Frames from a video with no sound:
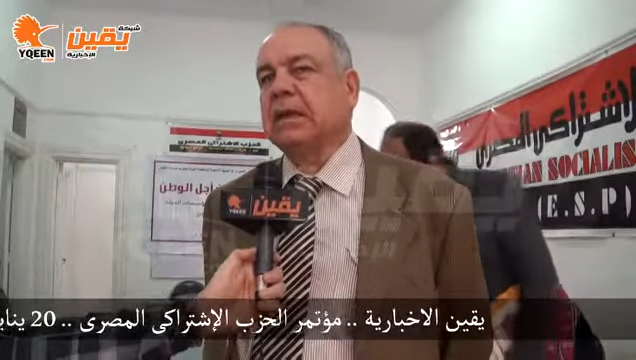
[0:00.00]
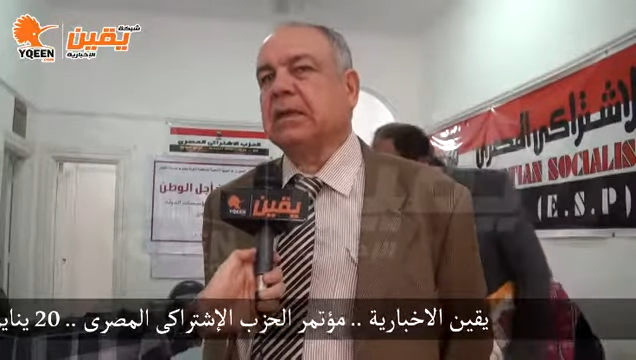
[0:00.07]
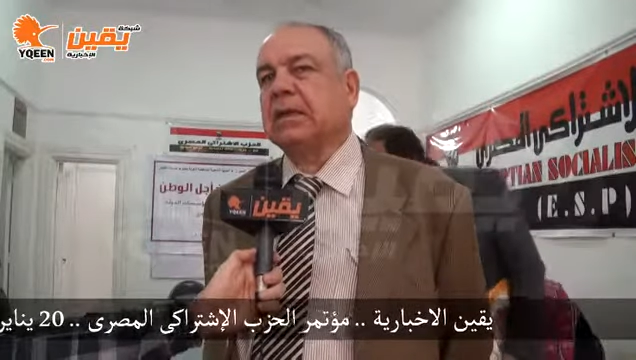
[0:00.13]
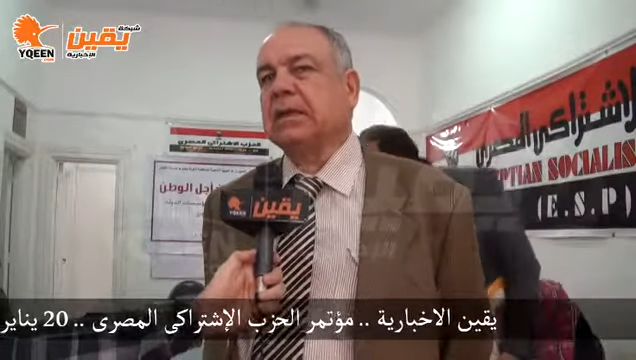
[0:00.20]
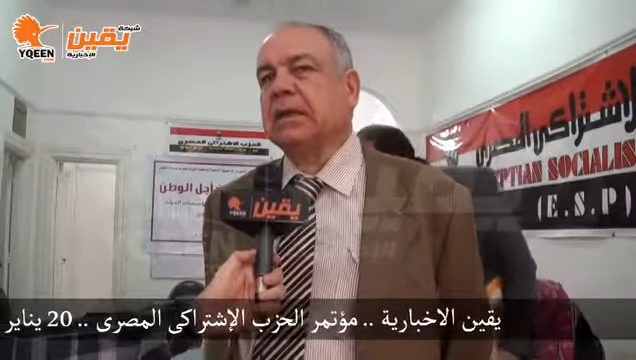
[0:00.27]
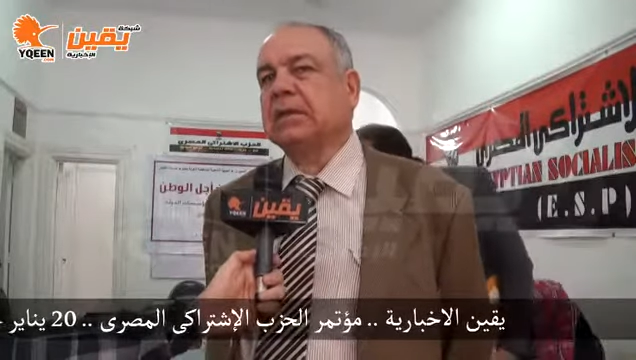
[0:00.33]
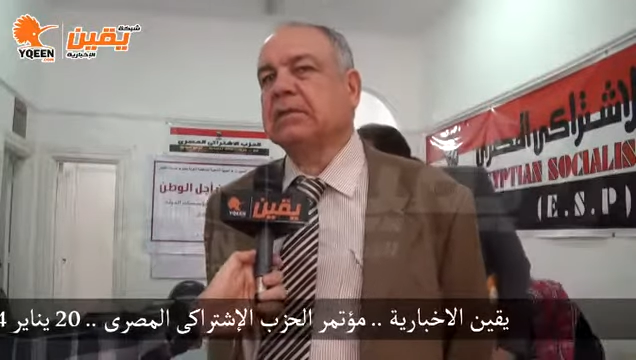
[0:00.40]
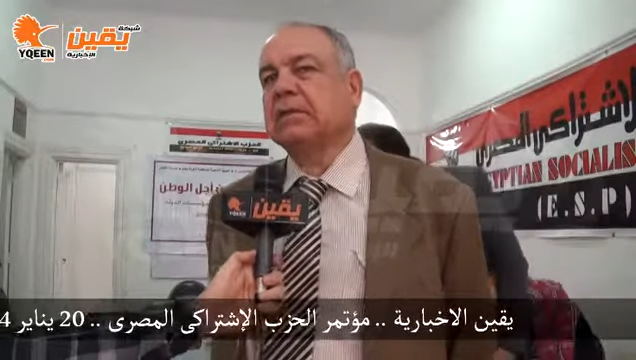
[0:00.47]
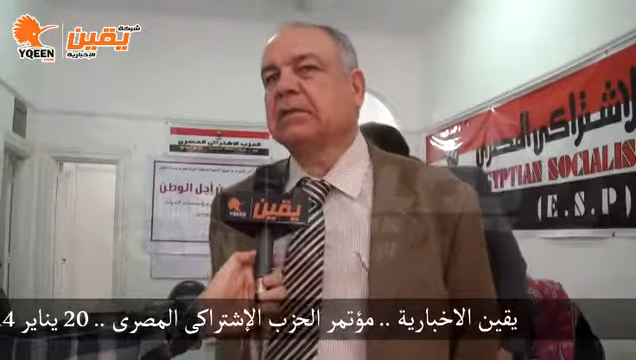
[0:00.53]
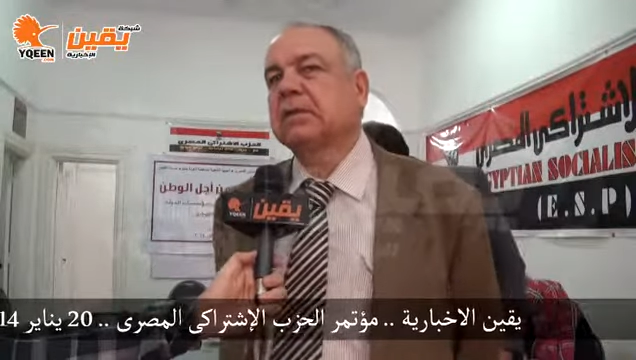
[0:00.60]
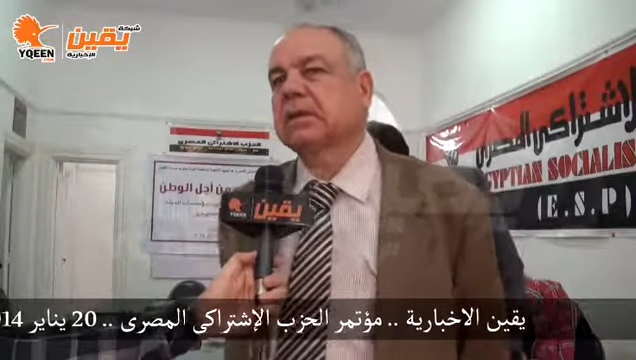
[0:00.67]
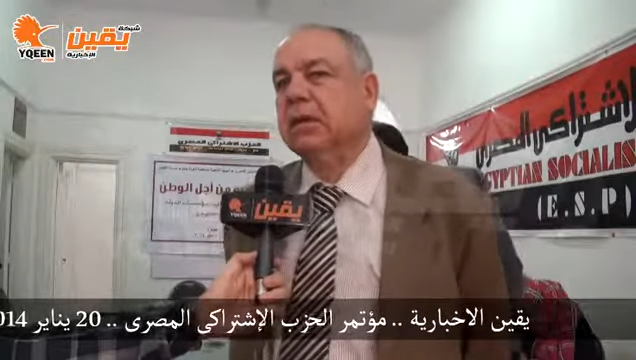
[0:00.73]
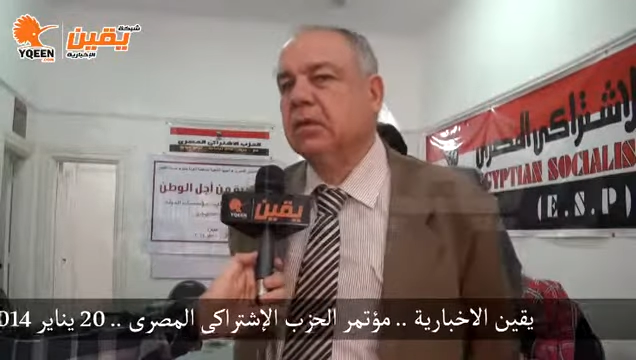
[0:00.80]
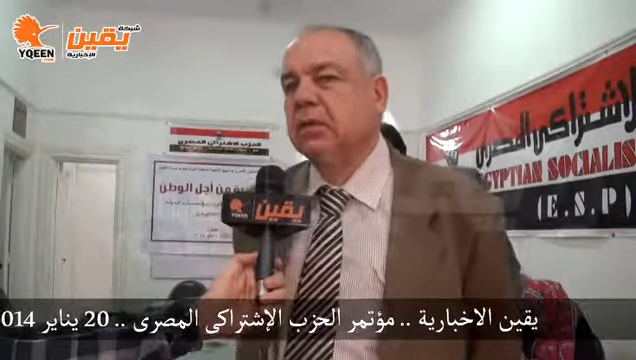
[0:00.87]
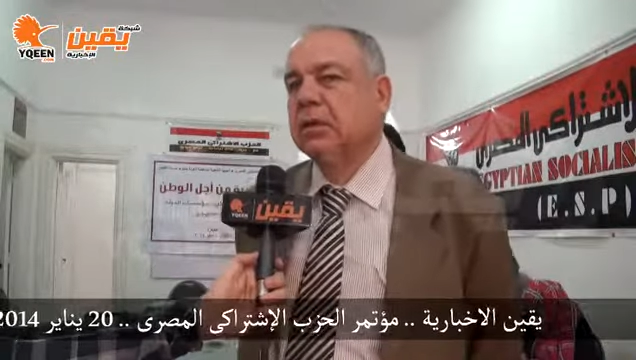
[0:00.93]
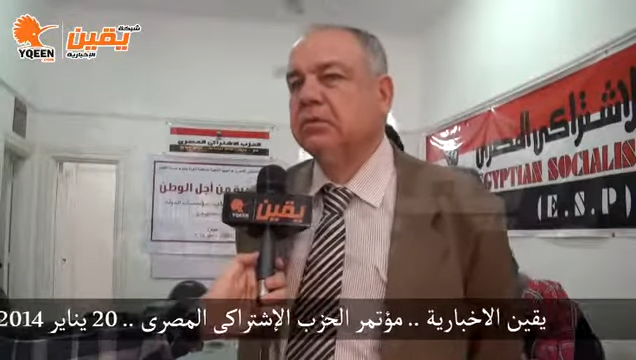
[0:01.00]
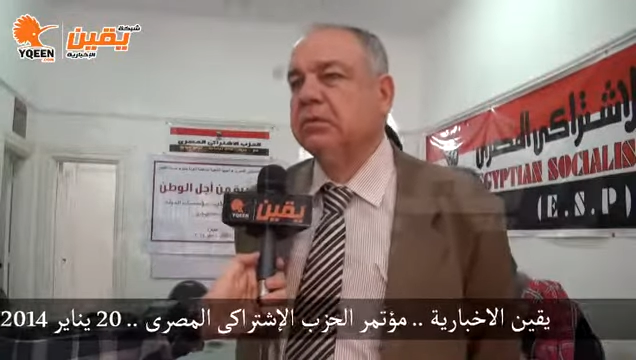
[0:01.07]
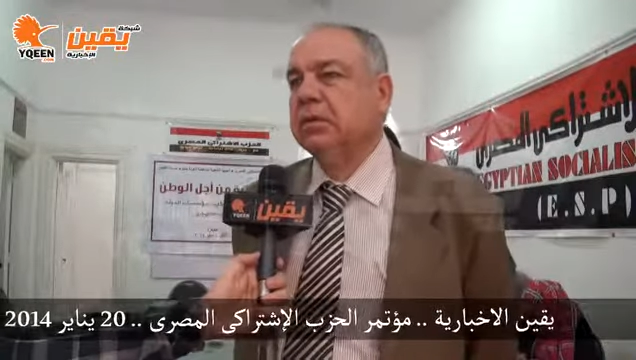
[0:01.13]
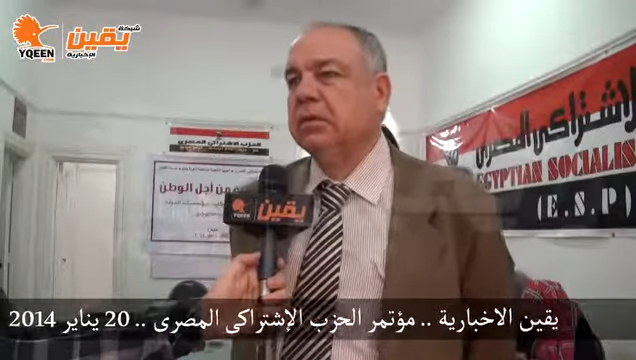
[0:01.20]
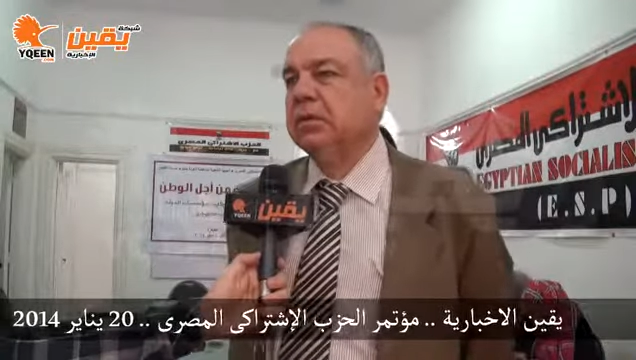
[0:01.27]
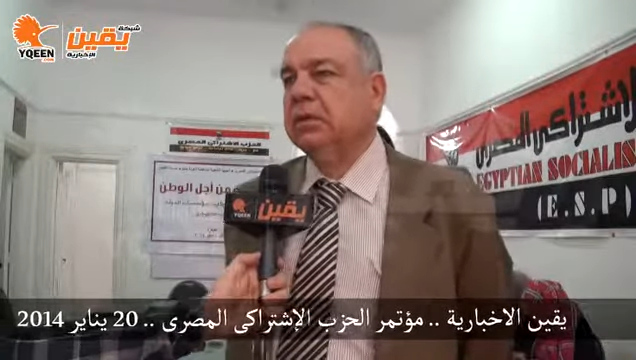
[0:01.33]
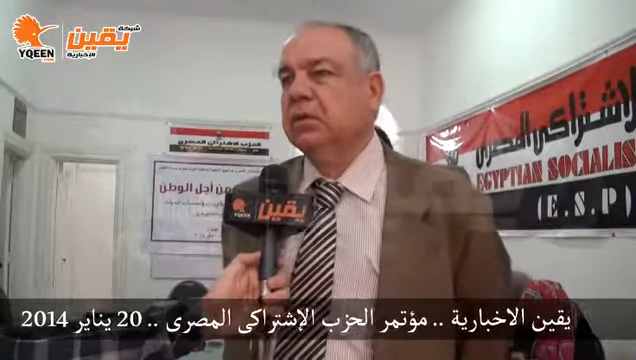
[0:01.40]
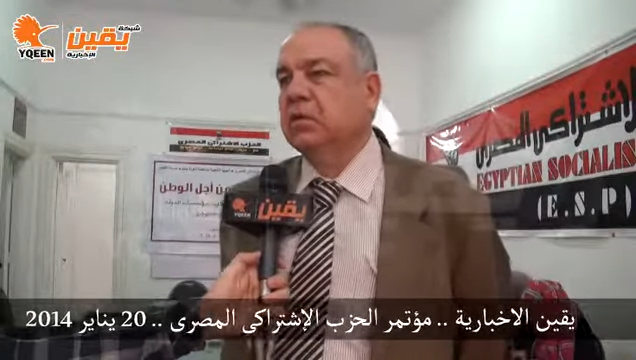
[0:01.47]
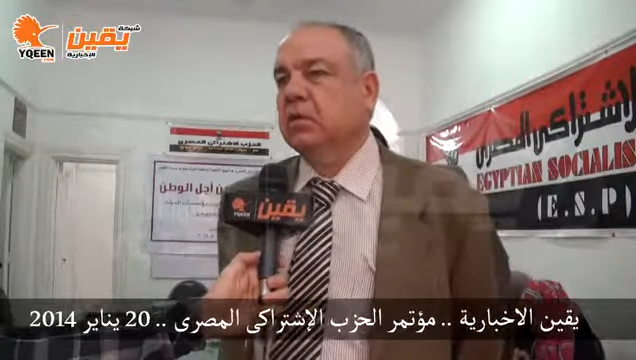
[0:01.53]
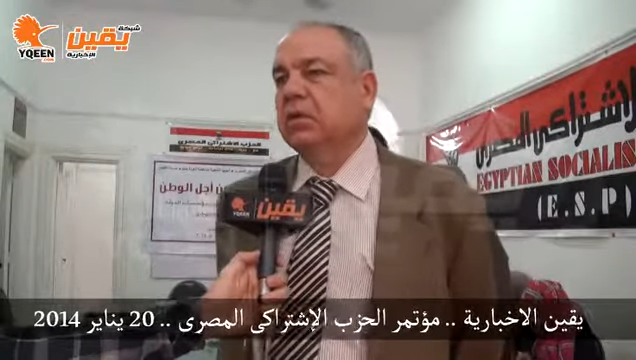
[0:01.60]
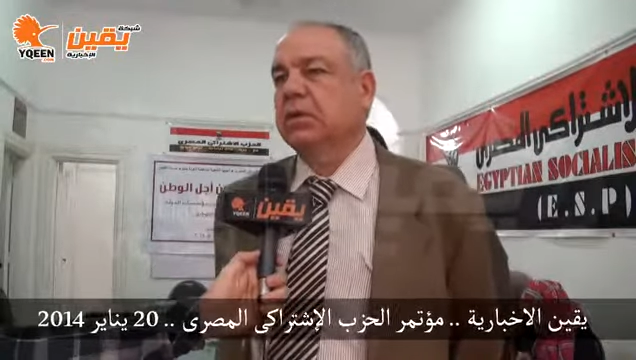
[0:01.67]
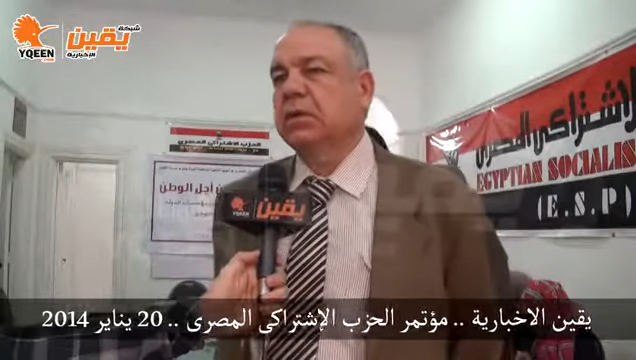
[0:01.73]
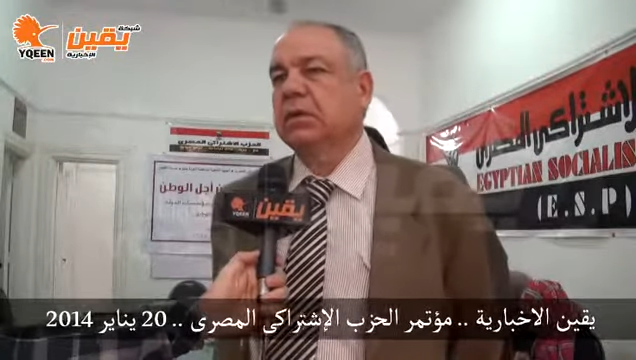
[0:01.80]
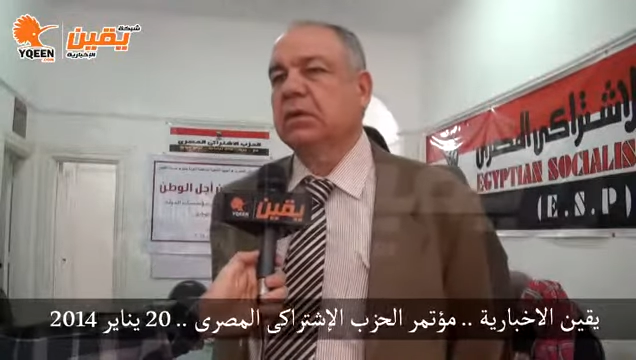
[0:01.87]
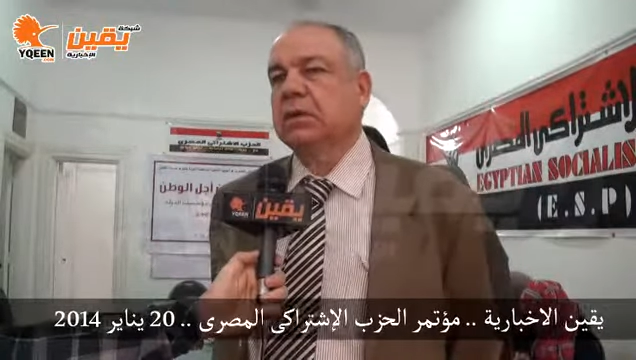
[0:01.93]
لكي تتناول
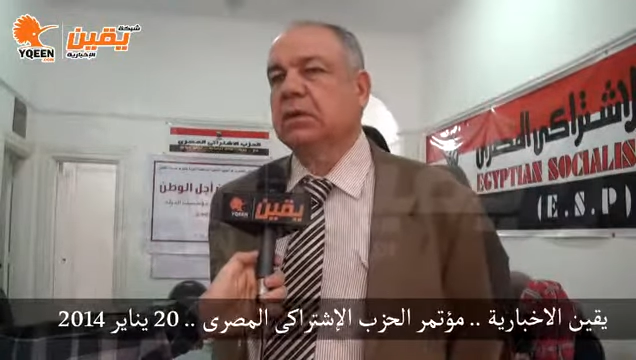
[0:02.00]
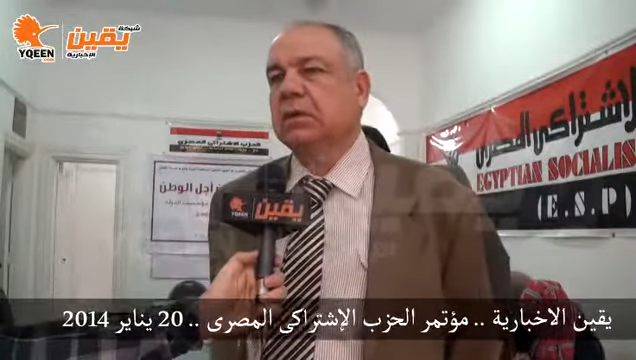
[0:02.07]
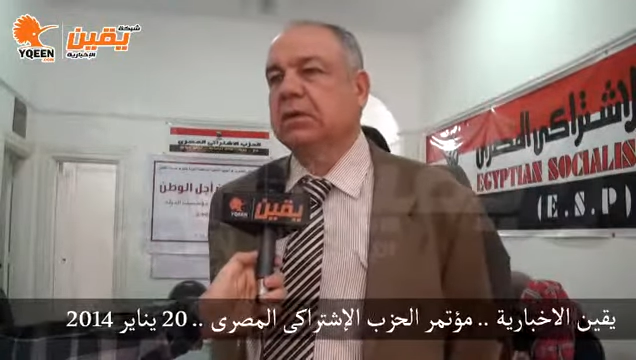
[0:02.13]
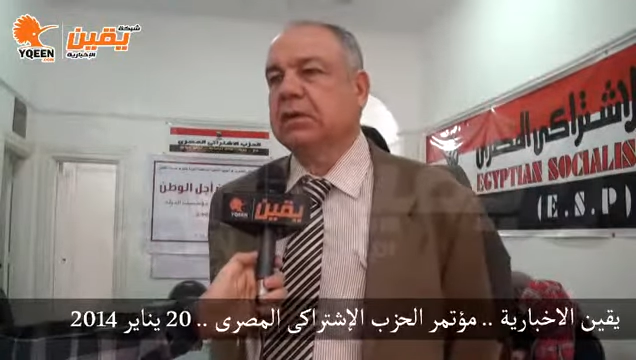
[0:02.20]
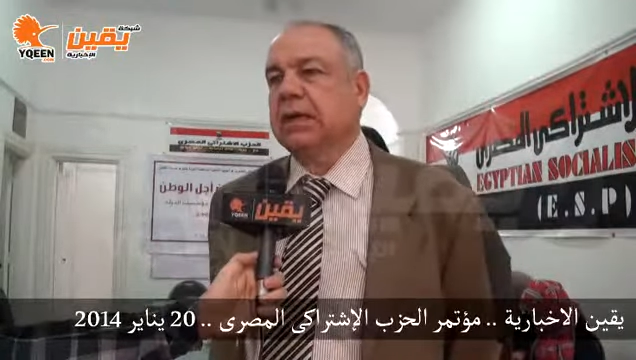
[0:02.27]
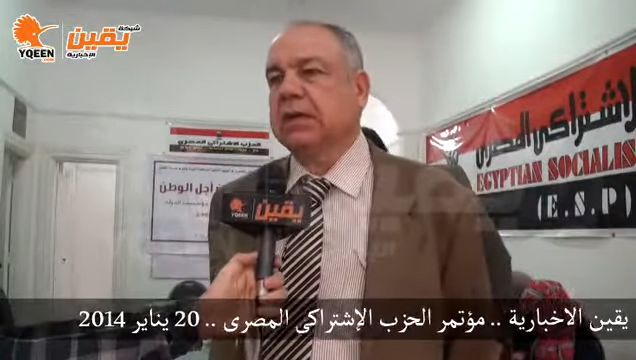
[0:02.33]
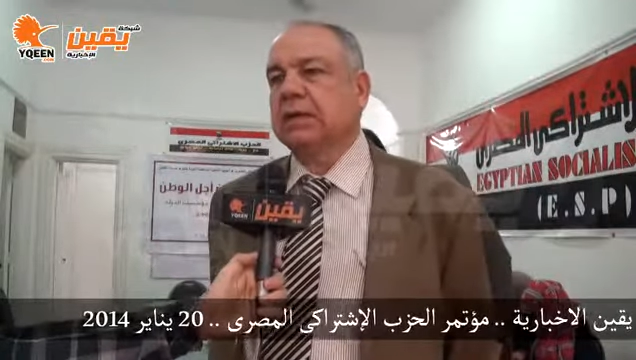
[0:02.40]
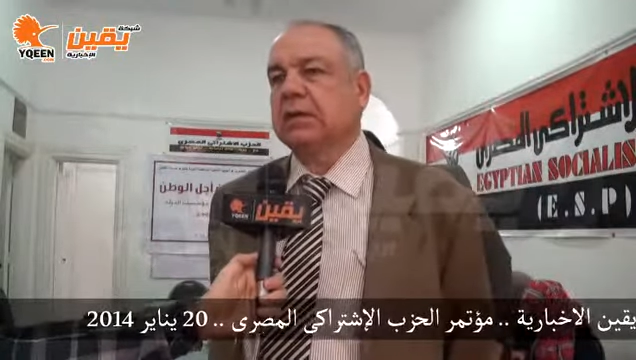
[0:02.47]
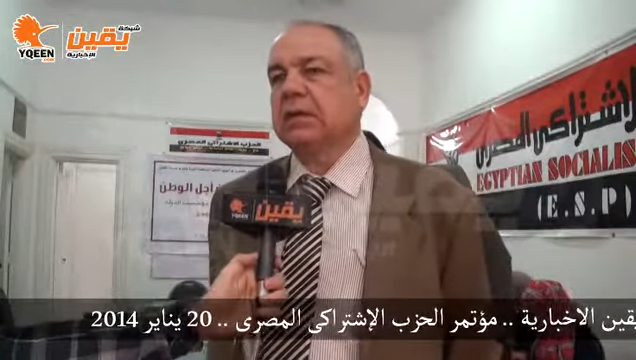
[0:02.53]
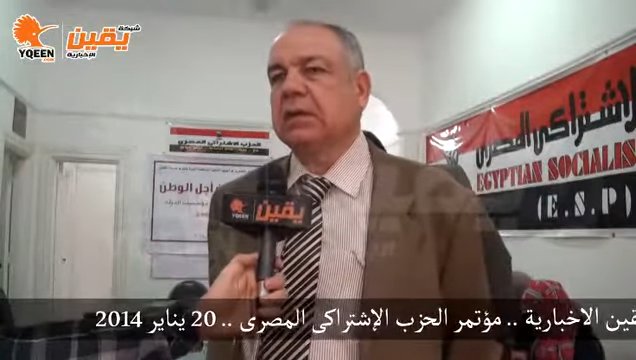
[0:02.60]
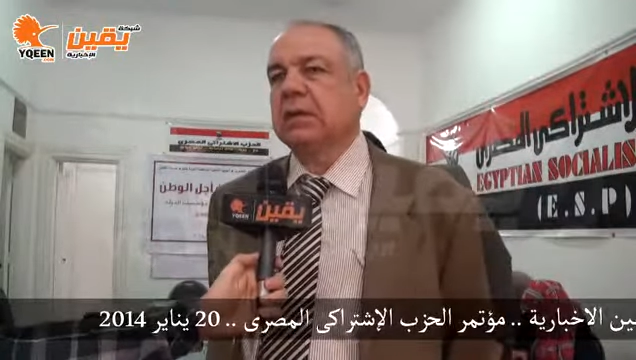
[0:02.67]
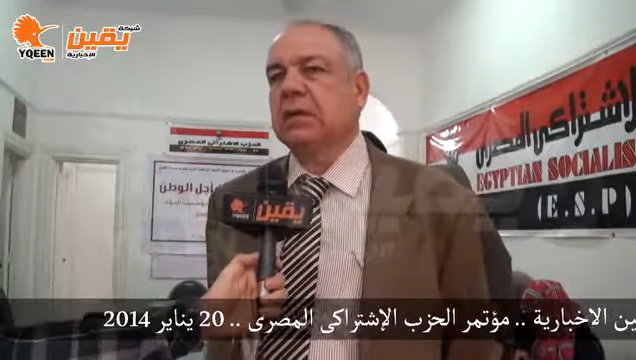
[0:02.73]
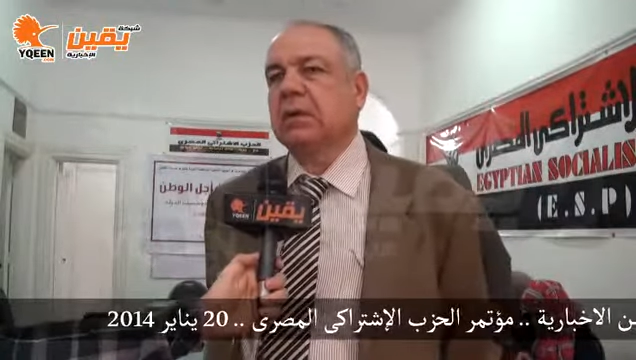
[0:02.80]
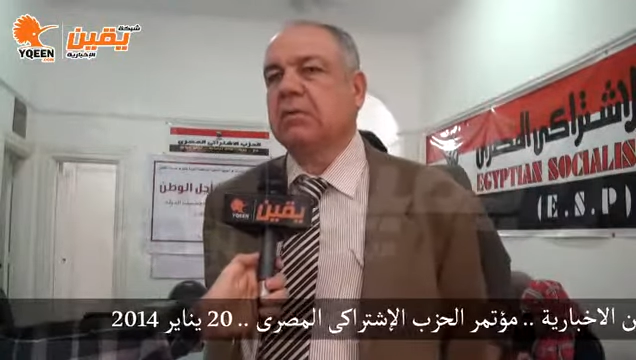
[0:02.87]
بكل آه، يعني